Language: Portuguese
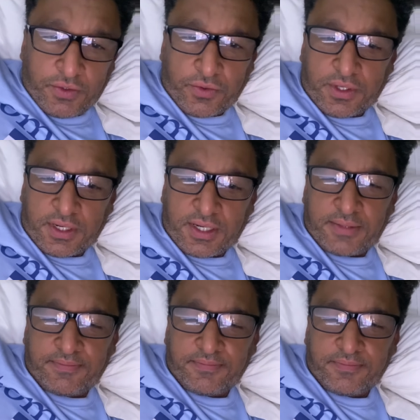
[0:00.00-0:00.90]

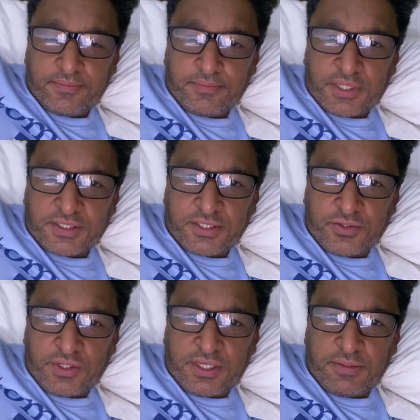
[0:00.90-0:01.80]
Olá,
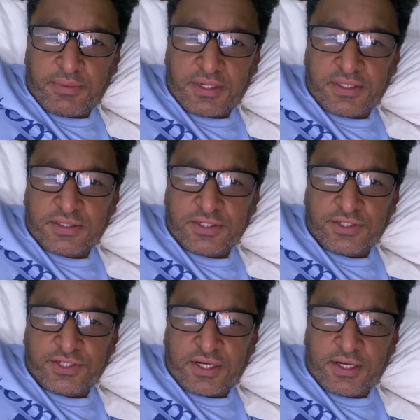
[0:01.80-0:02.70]
passando aqui para
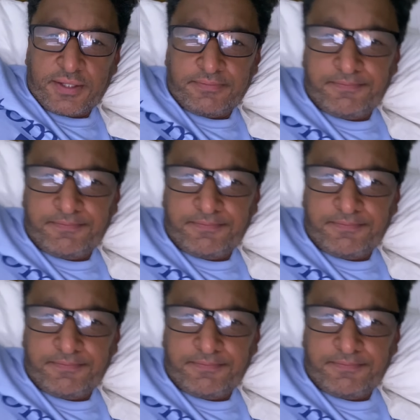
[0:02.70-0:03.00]
desejar